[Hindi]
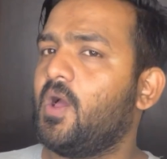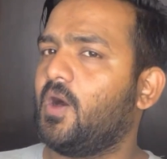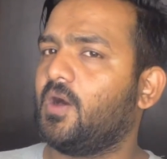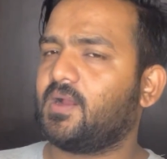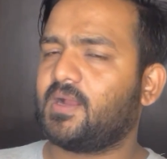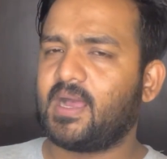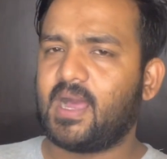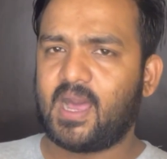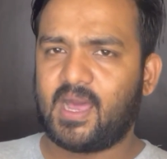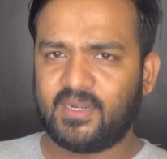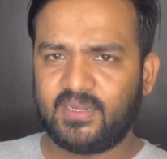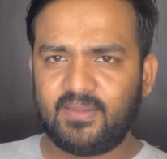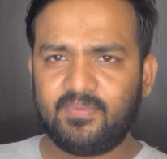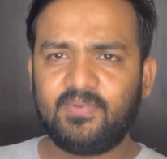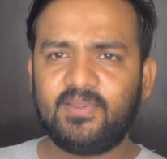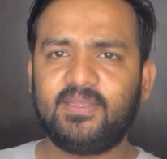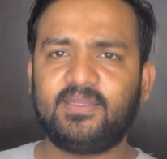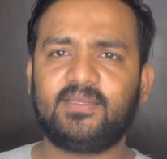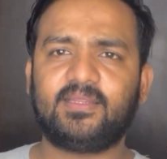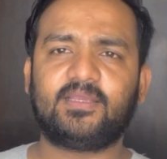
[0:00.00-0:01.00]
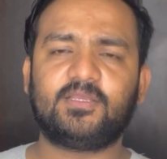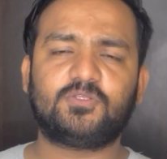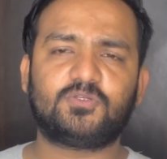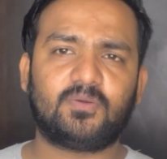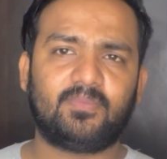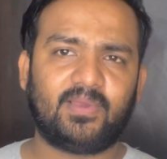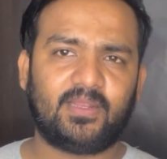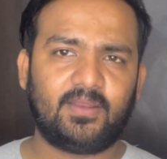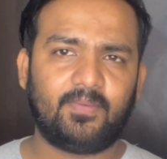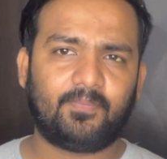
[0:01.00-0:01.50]
और कहानी भी इनकी
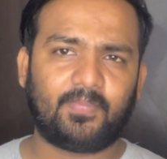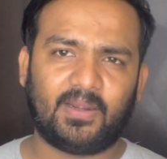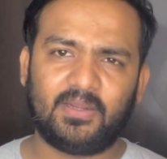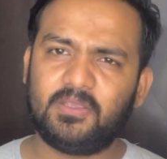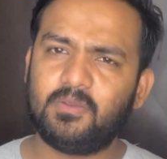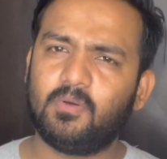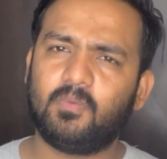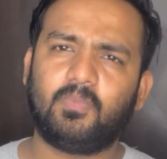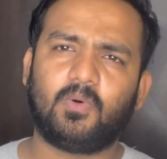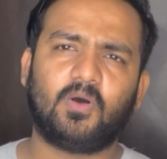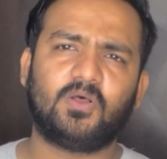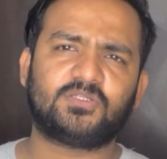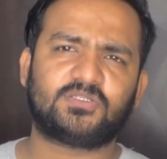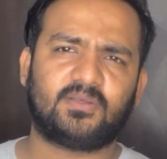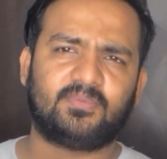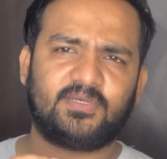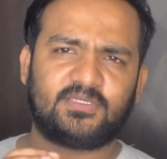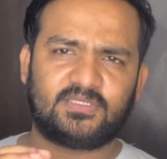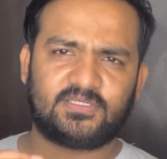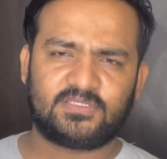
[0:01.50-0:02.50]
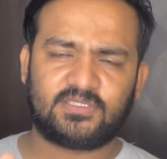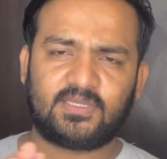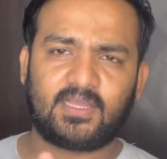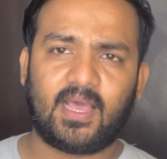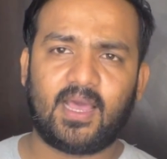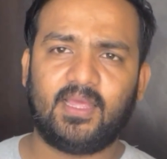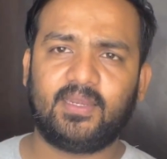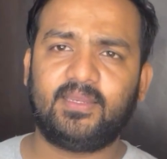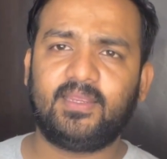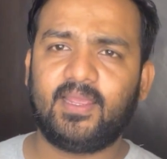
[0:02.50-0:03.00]
जो मैंने पढ़ी वो बहुत ज़बरदस्त
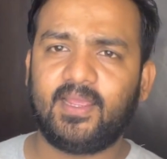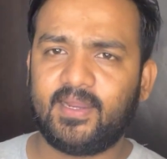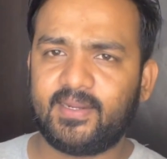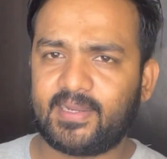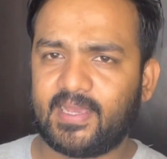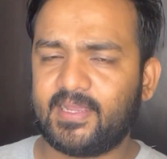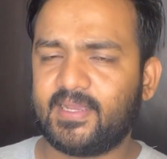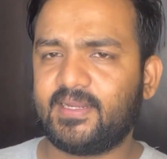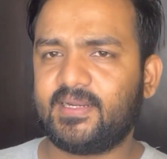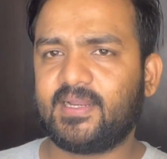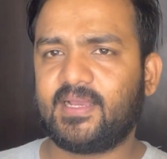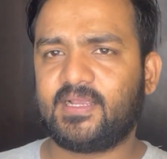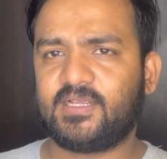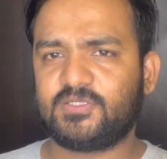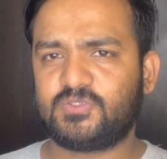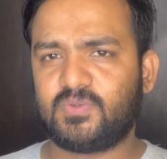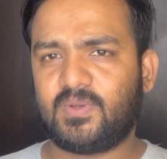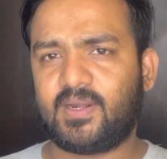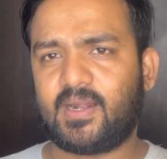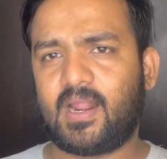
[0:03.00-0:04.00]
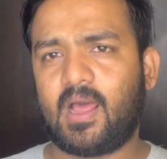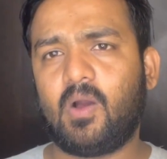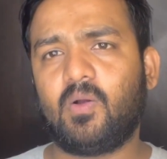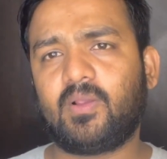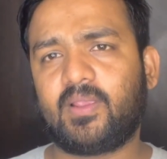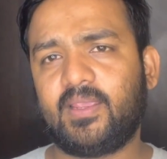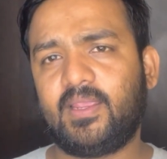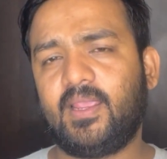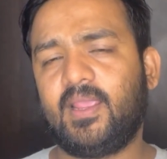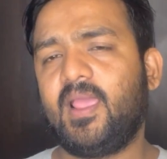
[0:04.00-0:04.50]
कहानी है टाइगर नागेश्वर राव
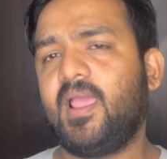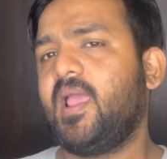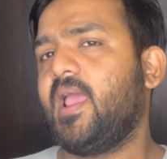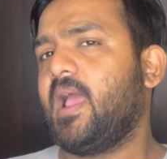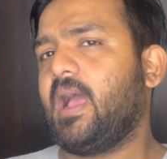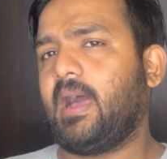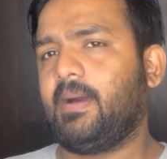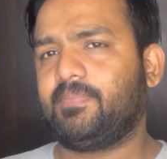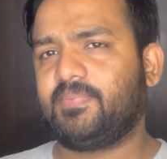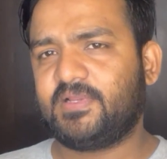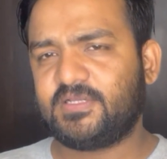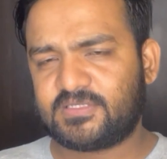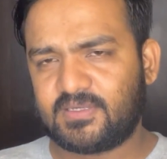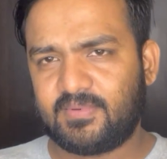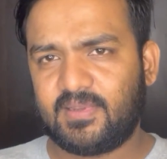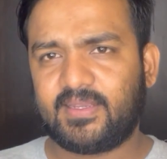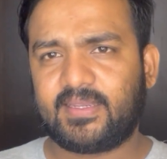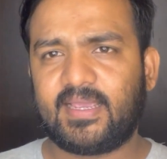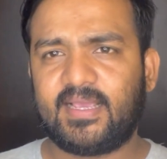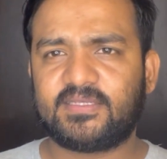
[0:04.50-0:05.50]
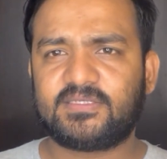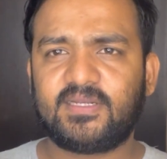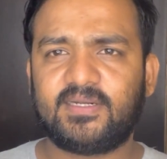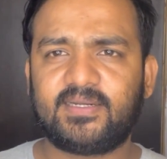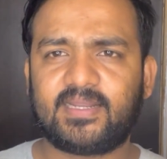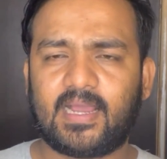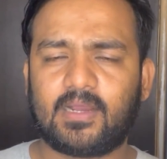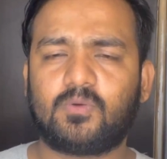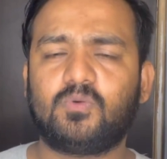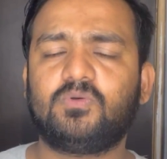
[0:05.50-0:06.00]
की कि अपने समय के ऐसे
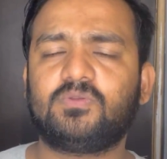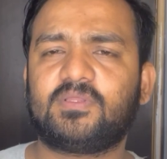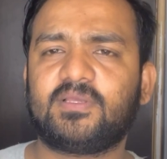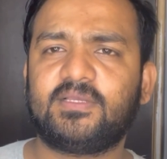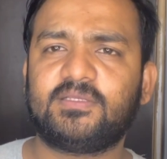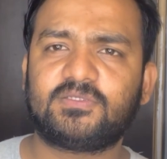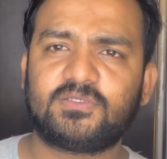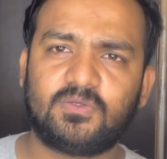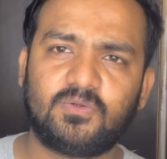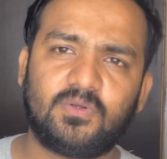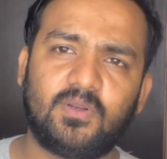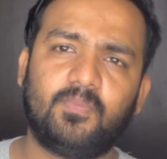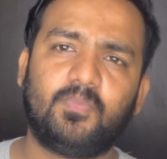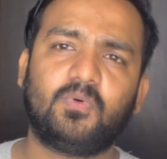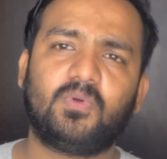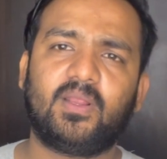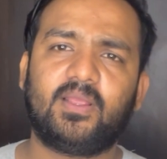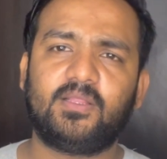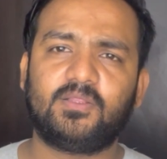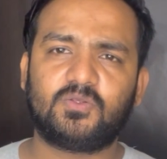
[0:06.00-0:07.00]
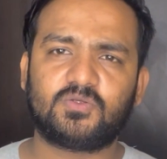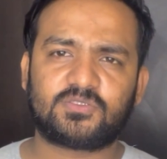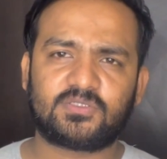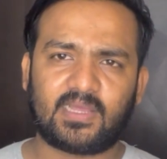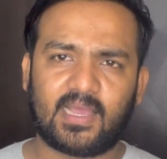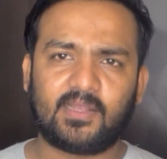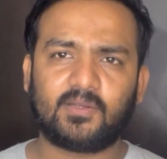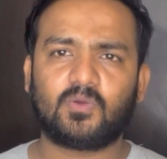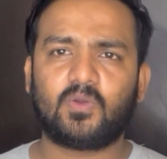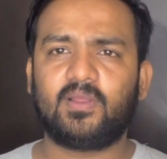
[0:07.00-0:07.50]
डाकू थे जिन्होंने पूरे
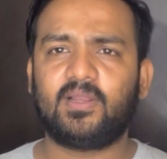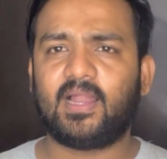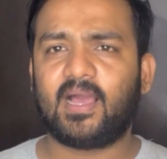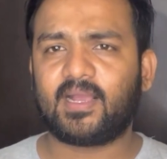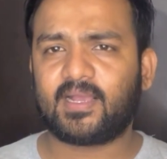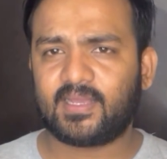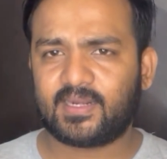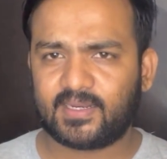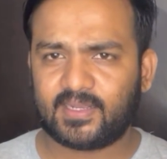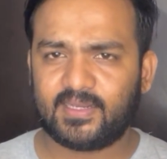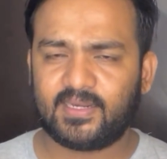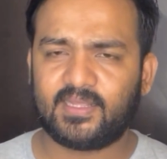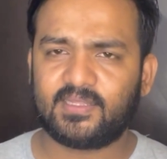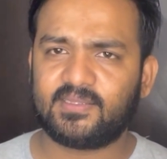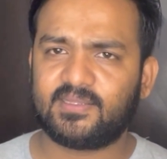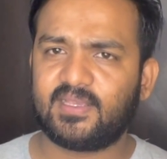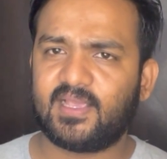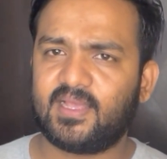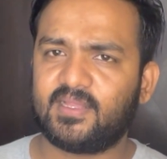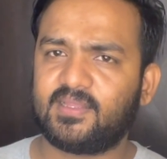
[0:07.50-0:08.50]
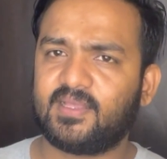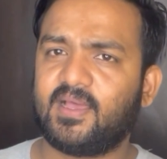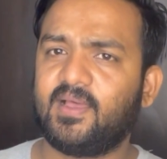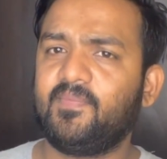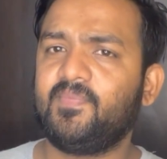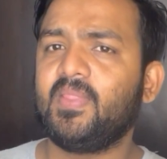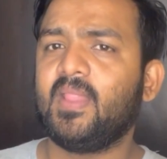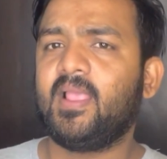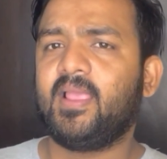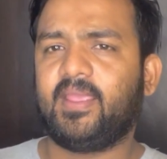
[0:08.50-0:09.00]
हिंदुस्तान को हिला करके रख दिया था
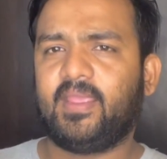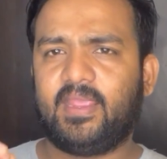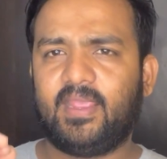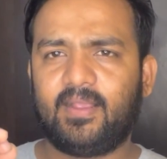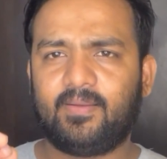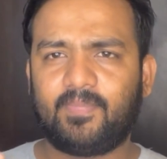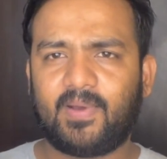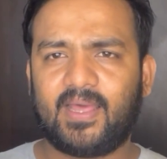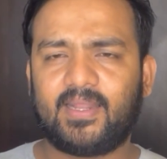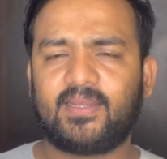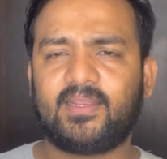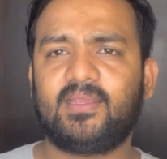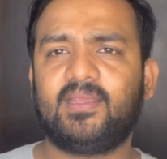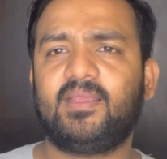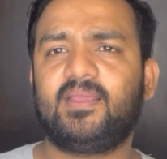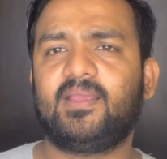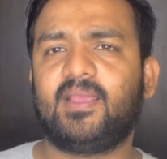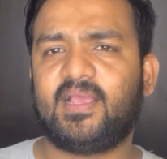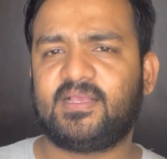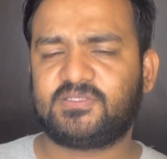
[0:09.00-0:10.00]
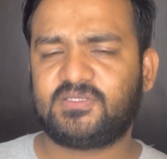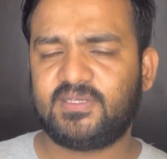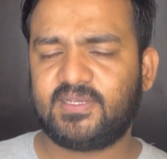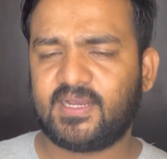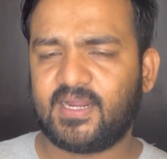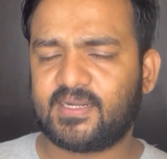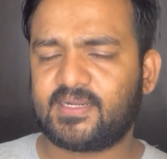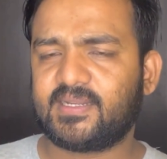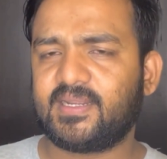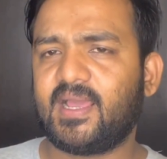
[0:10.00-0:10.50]
एक बार की ऐसी
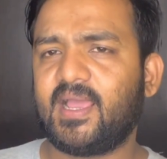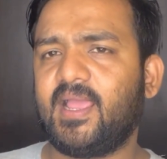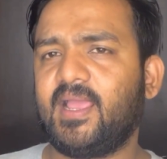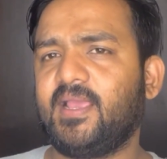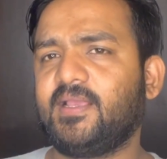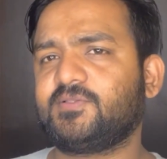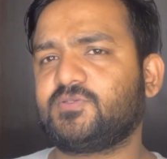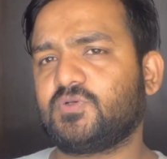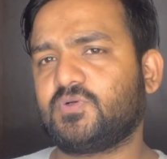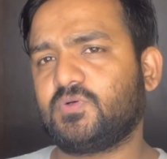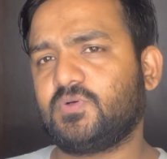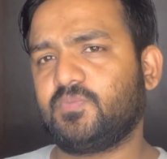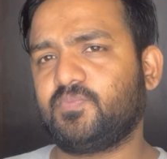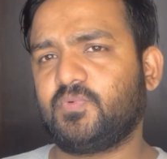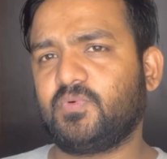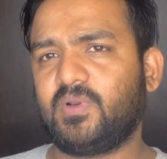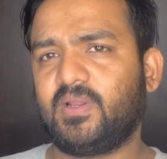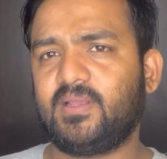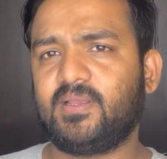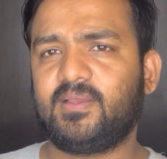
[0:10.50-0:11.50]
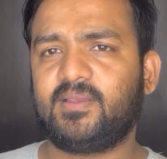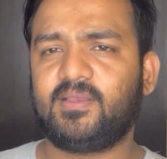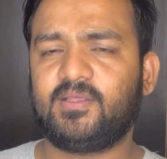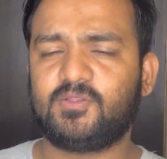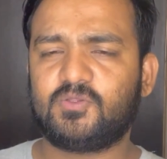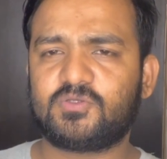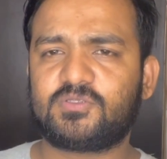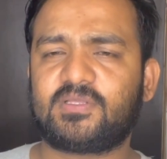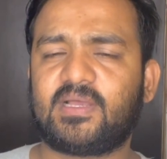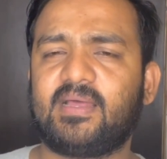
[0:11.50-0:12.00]
घटना है जो पूरे
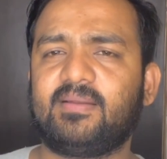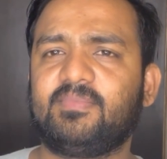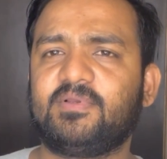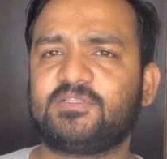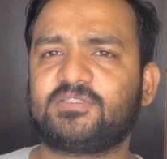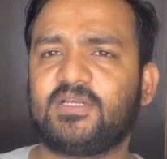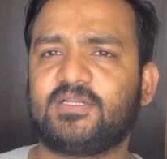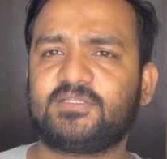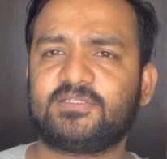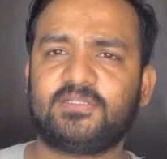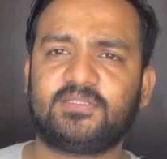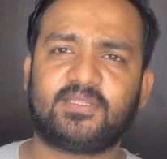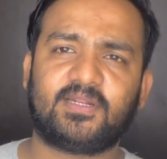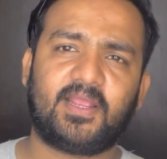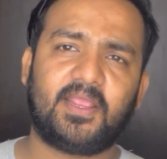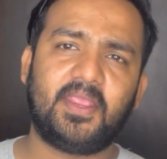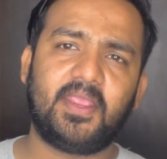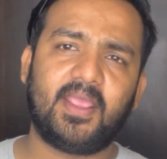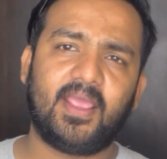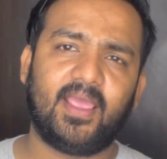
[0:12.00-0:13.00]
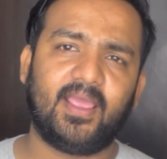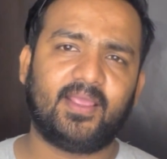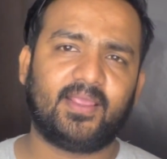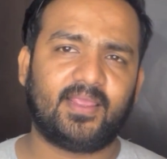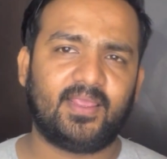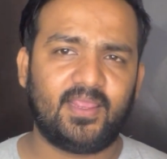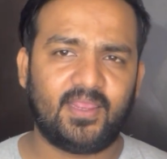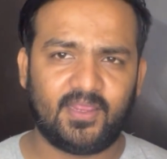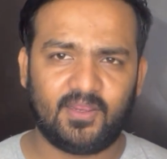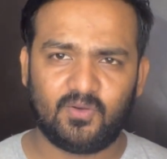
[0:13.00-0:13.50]
हिंदुस्तान में चर्चित रही है
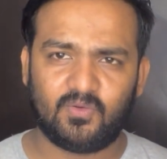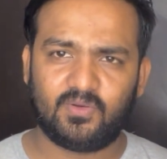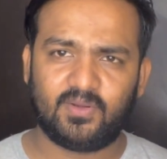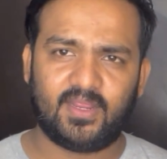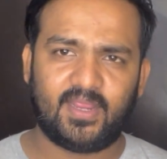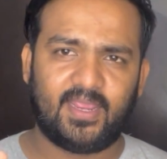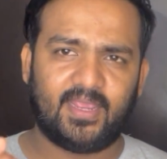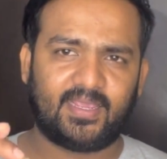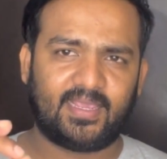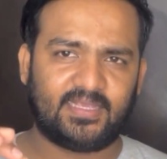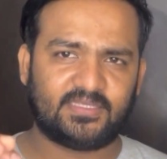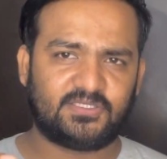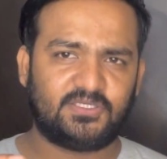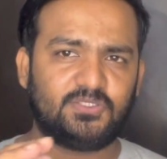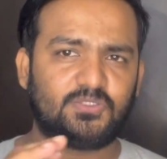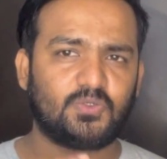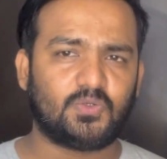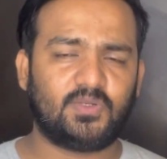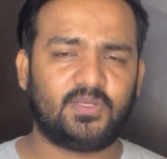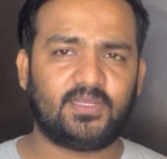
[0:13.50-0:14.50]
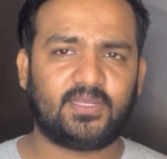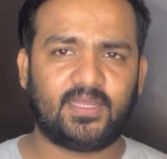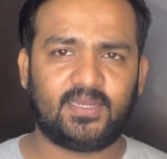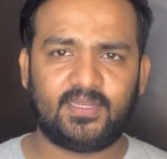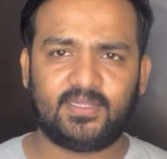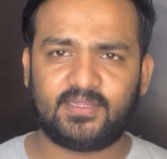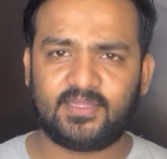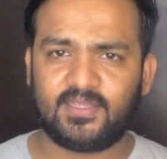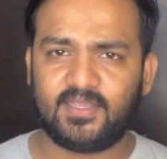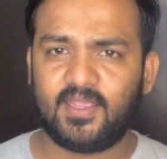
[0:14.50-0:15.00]
कि इन्होंने एक ऐसी चोरी
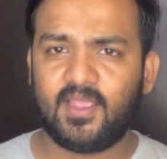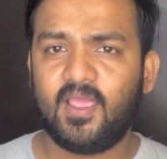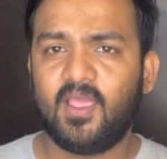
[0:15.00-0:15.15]
करी थी